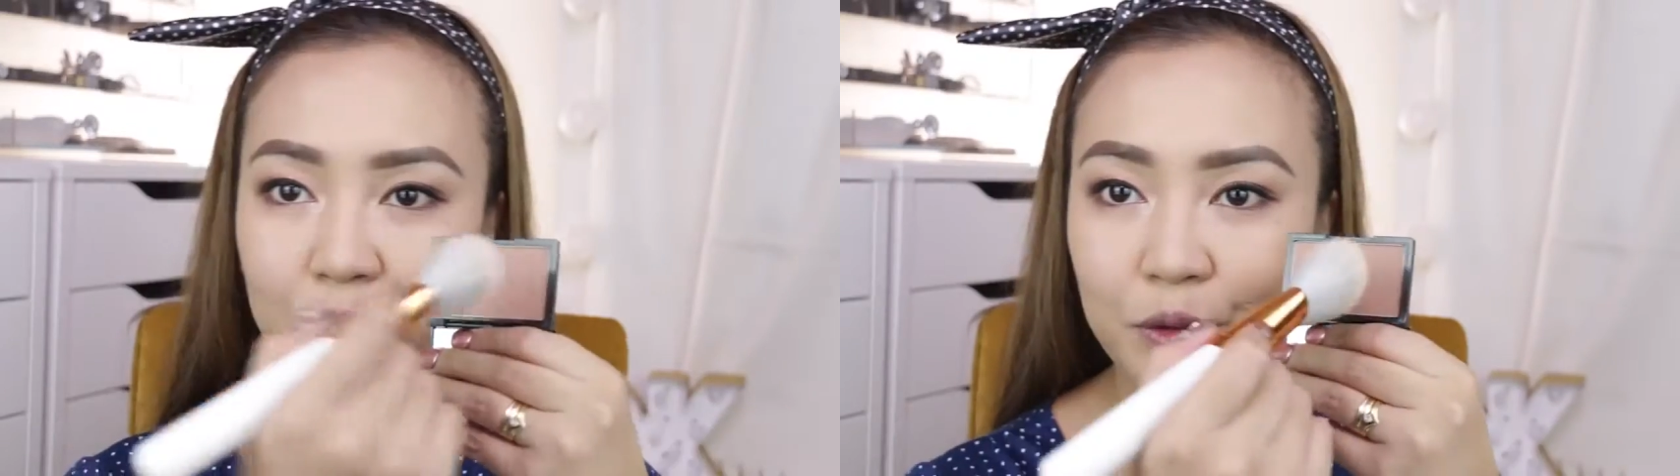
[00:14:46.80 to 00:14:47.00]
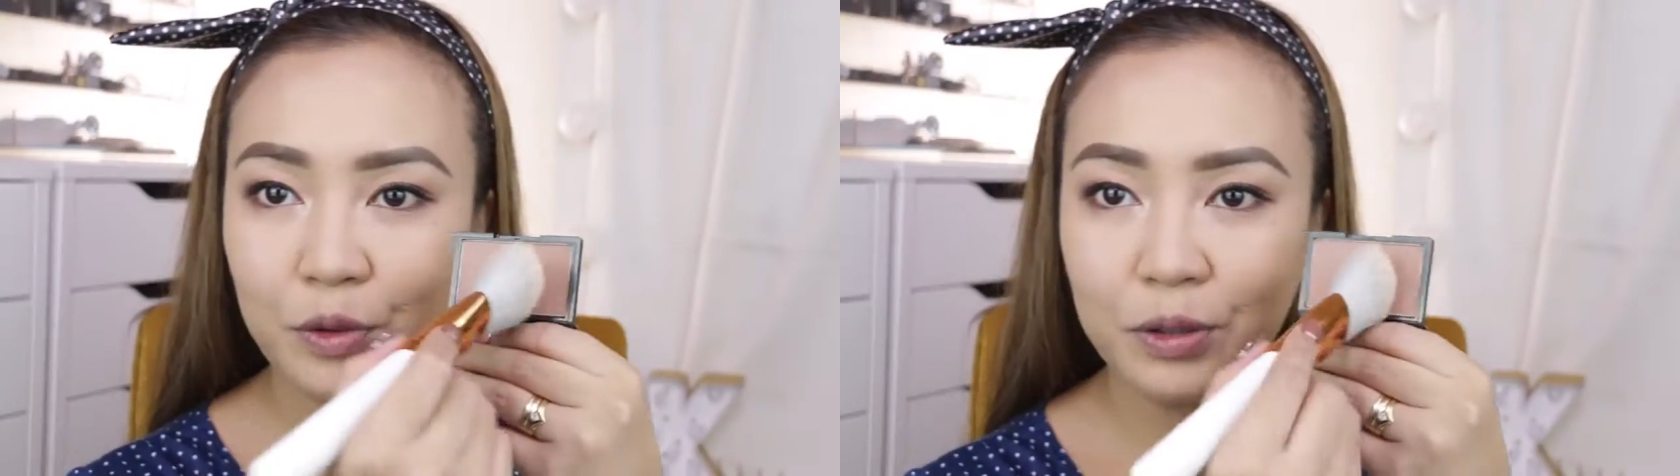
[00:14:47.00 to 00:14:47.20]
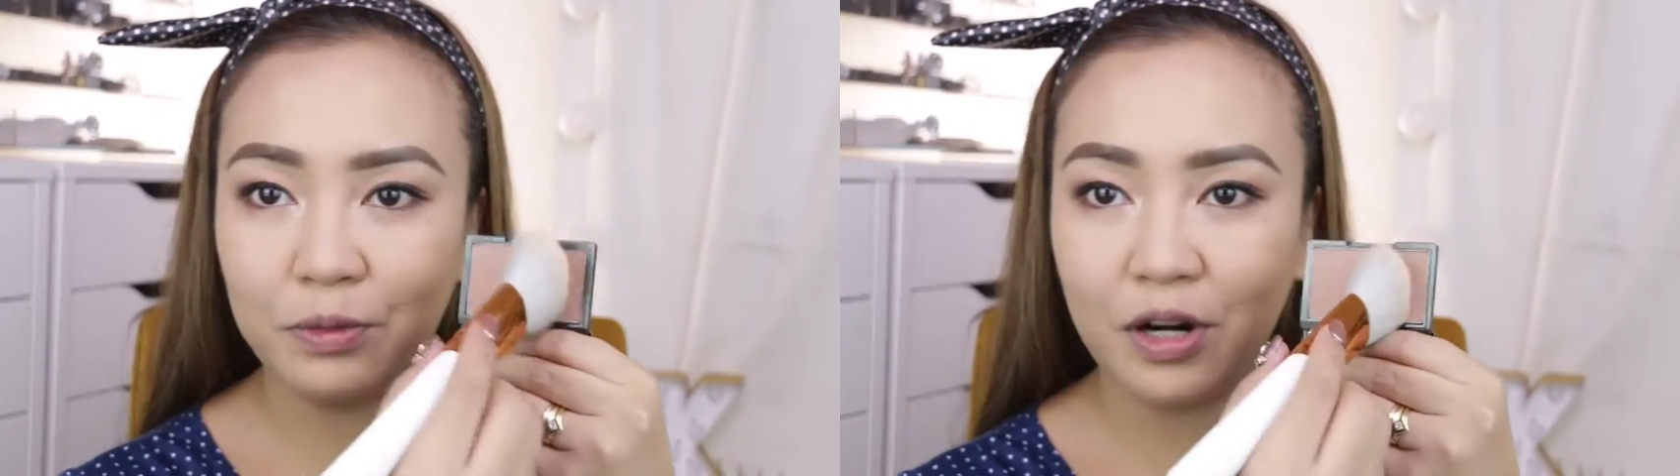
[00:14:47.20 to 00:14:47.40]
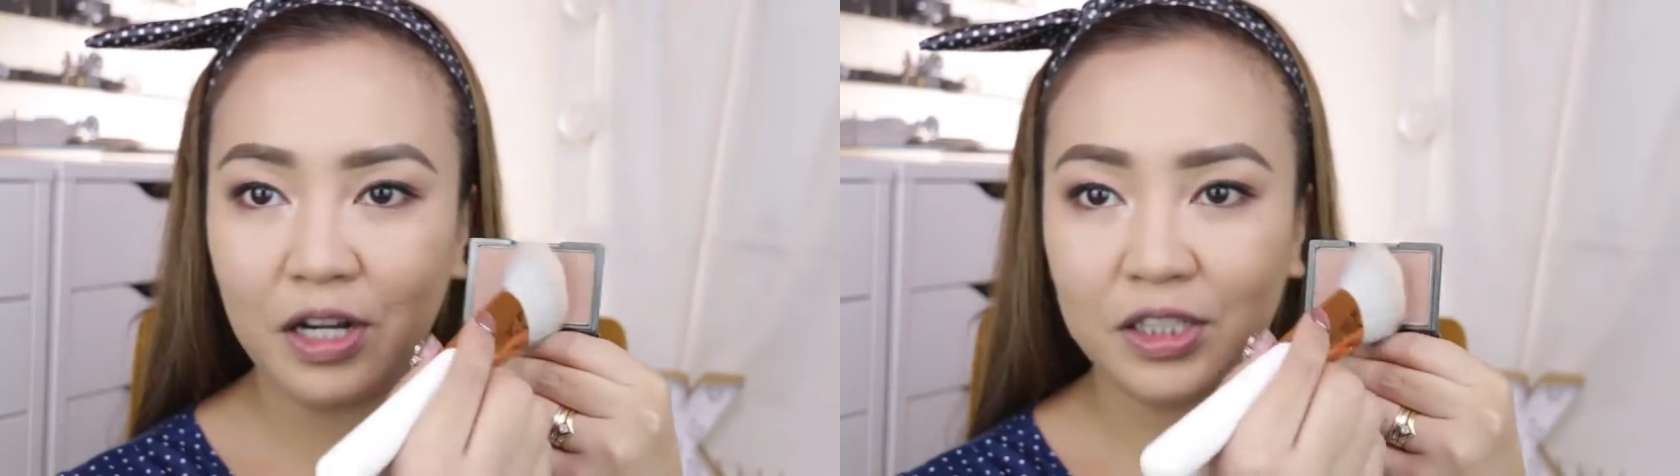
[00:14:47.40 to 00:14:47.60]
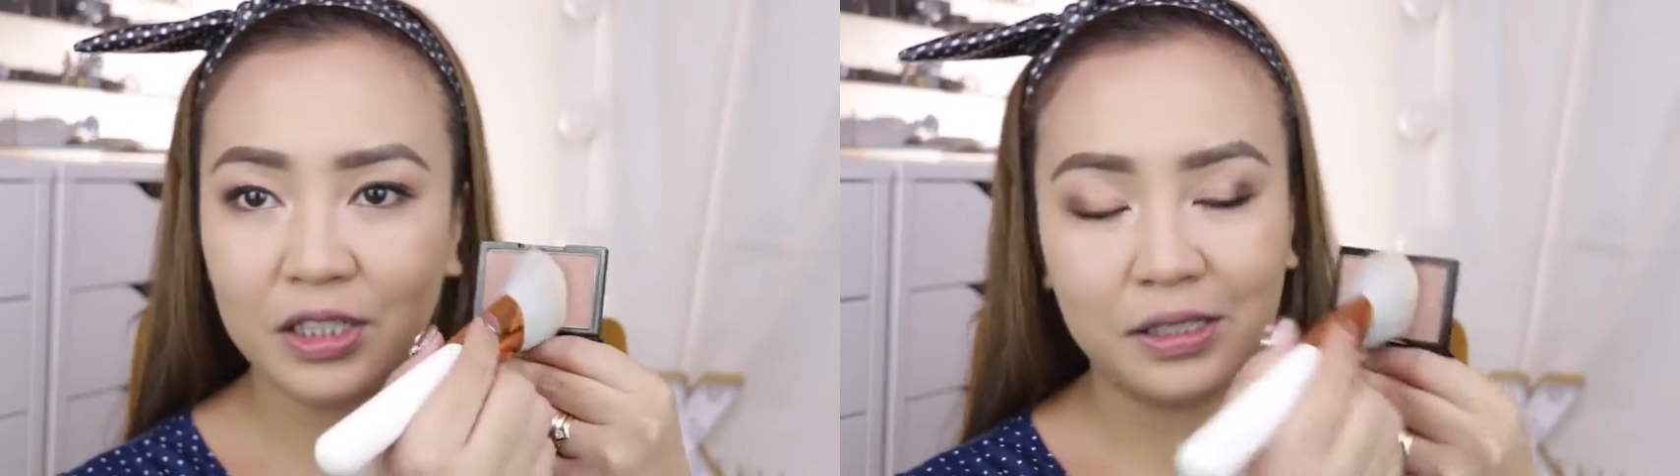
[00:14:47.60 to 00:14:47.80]
Contour
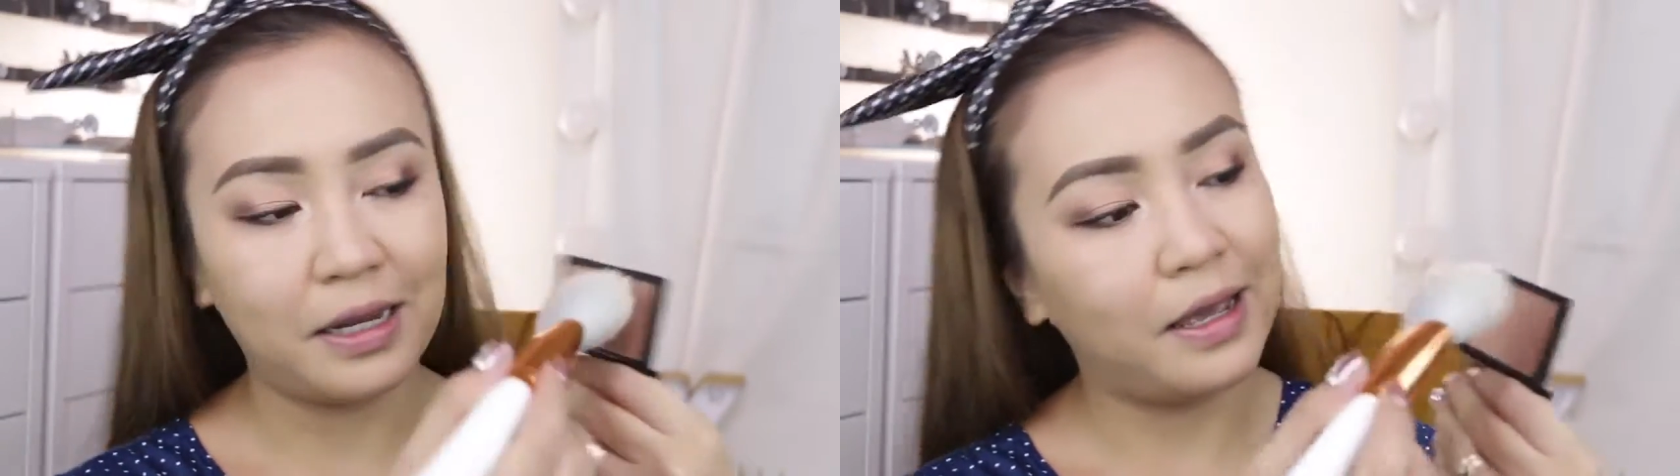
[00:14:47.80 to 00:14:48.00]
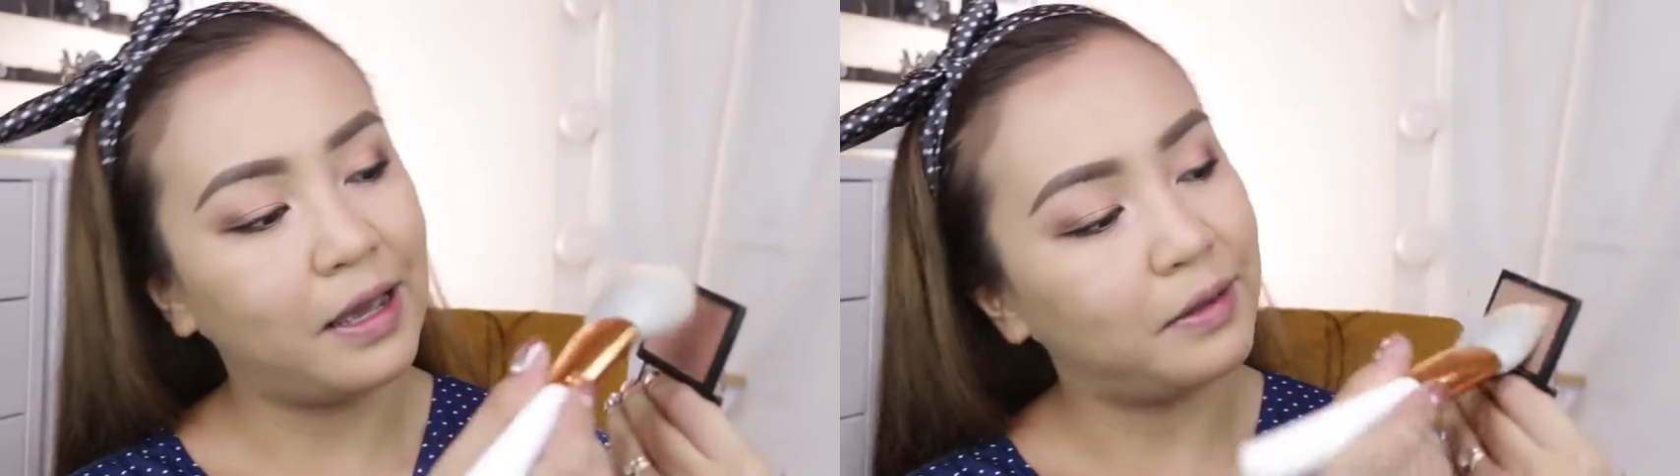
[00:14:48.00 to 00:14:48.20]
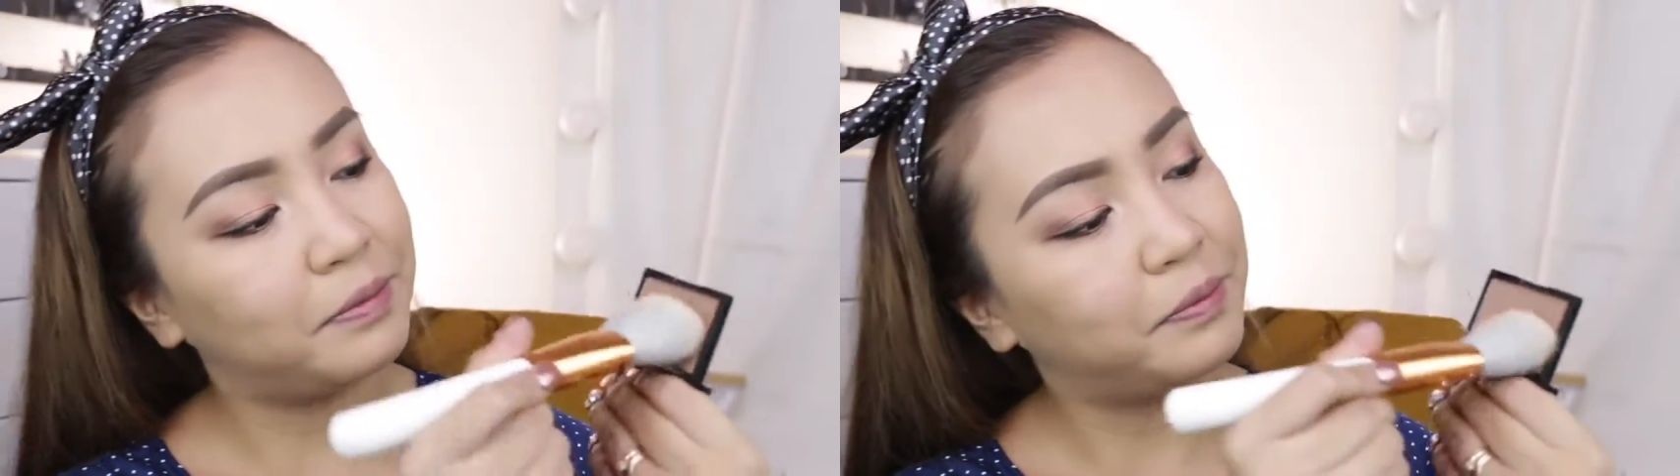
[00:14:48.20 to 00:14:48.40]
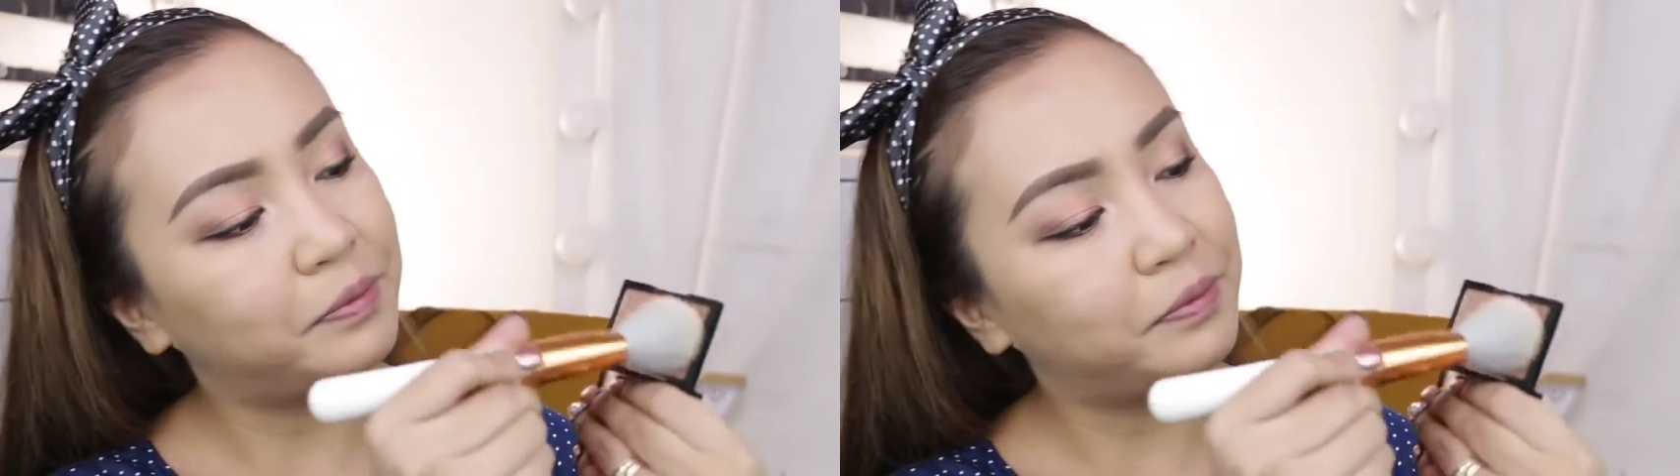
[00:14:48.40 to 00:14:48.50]
Brush. Ayan.